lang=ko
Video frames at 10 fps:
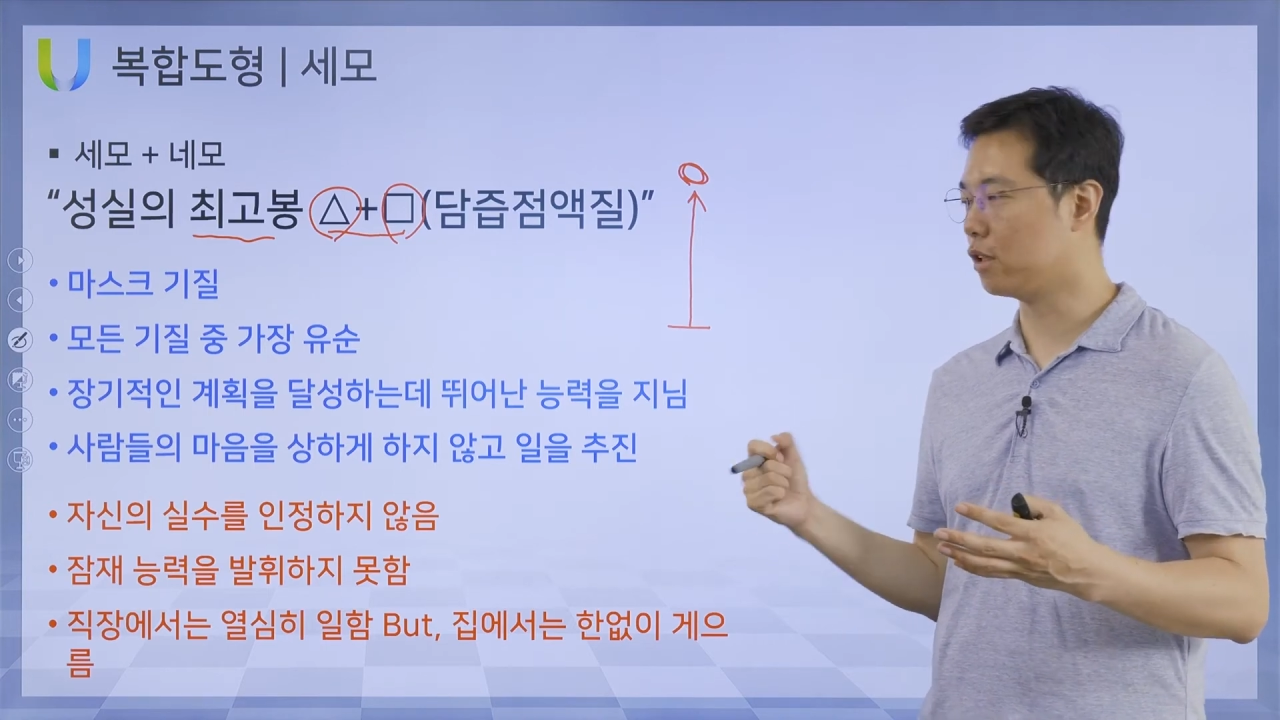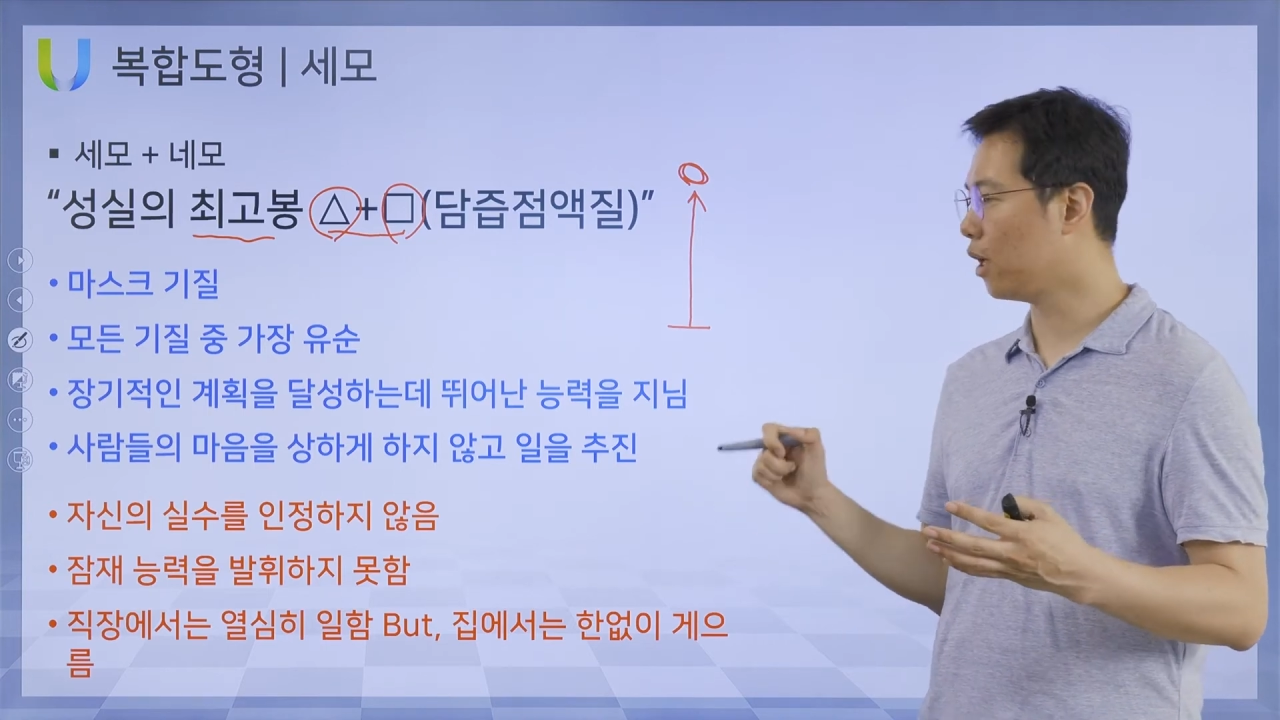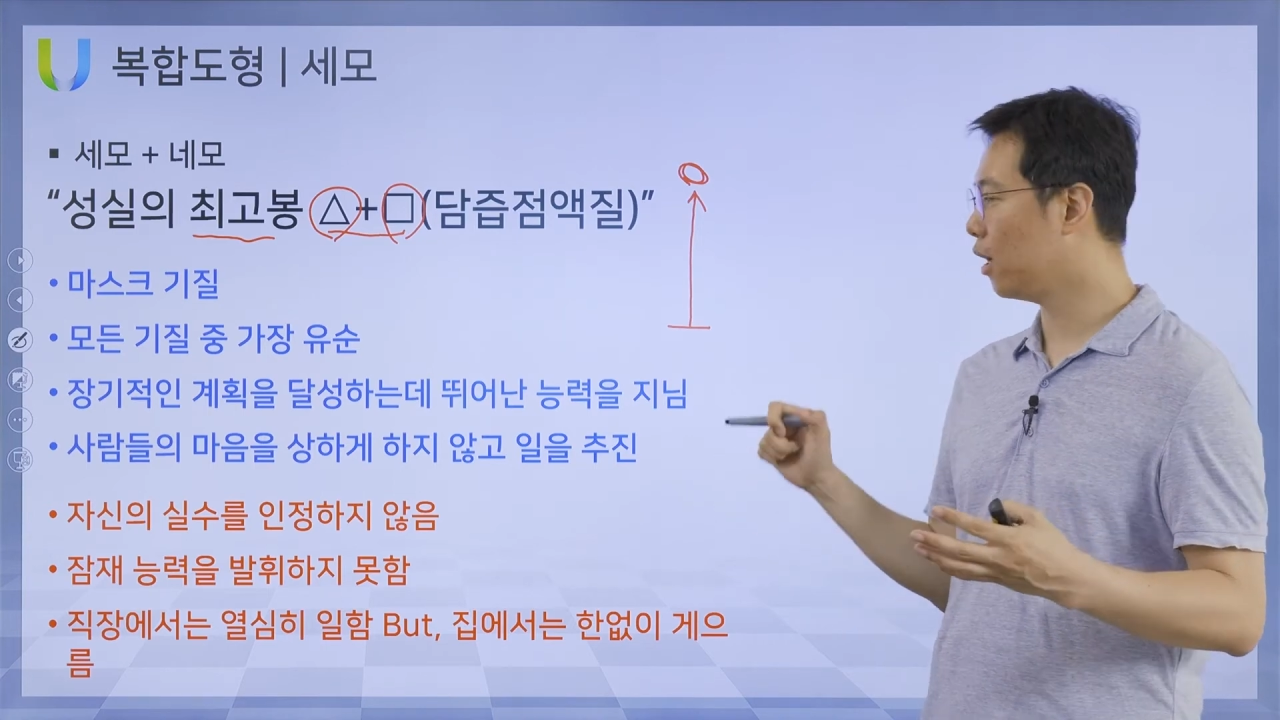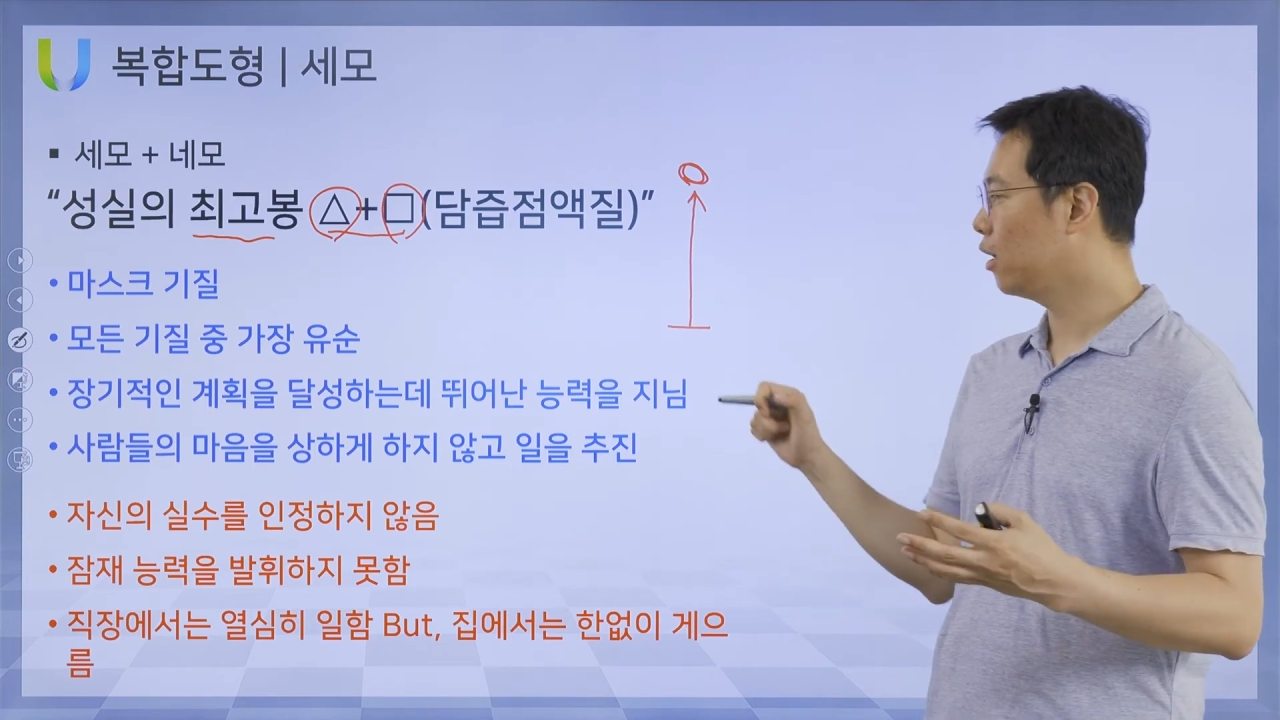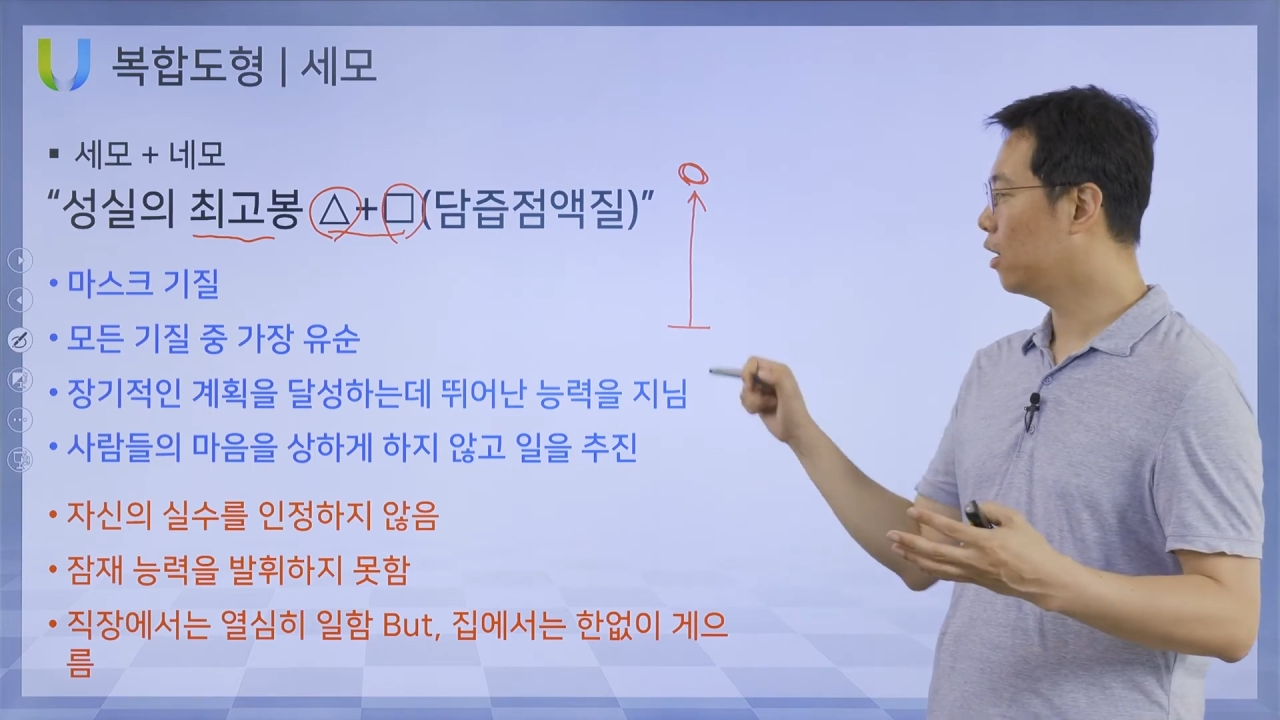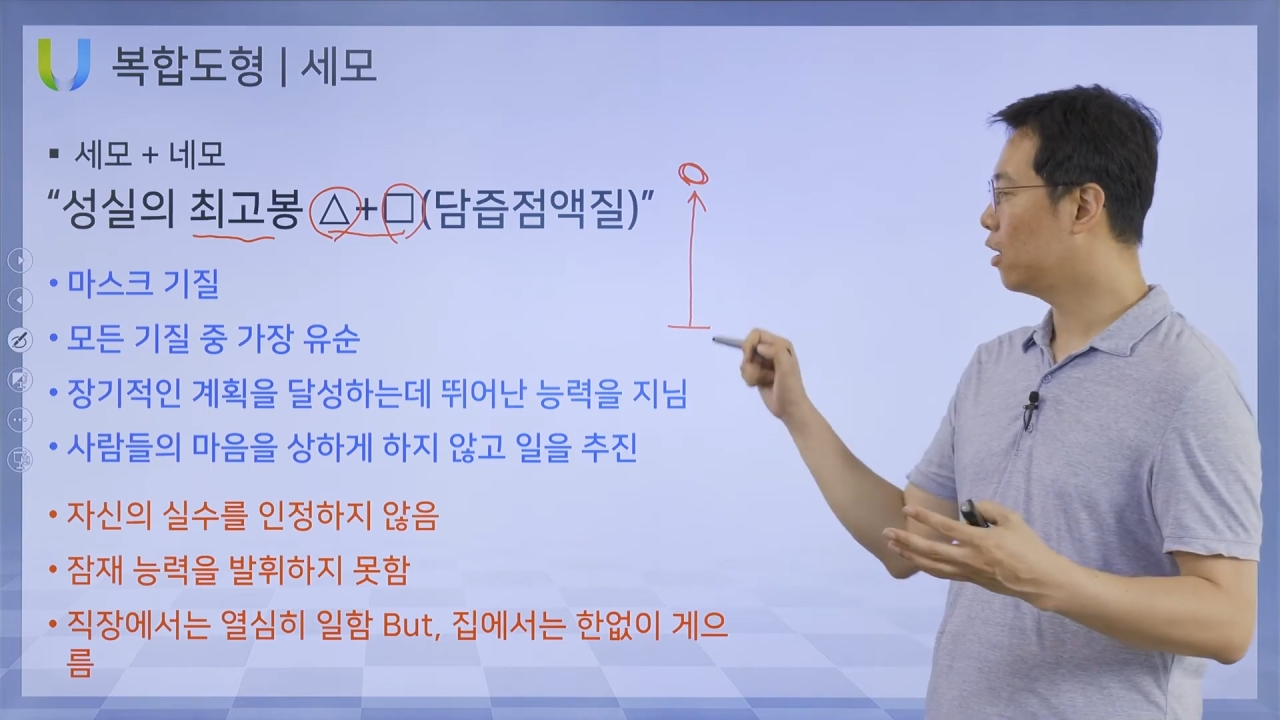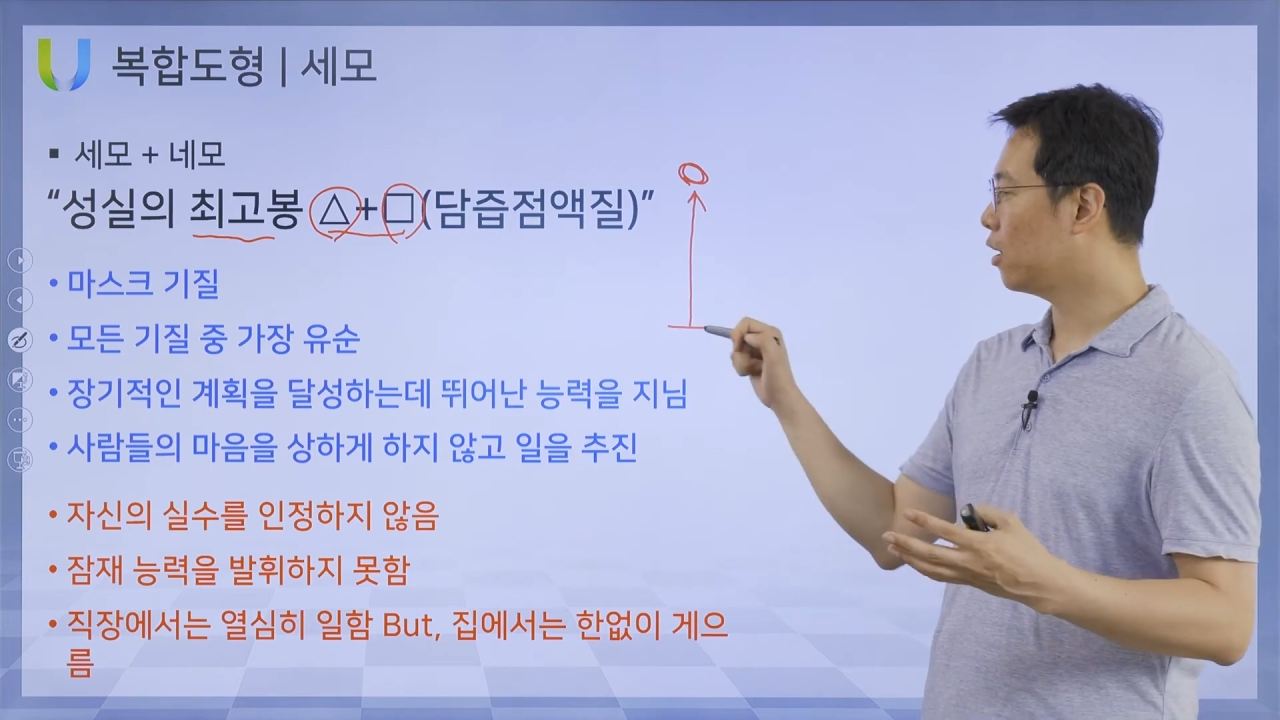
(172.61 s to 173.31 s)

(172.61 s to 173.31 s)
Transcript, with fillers: 때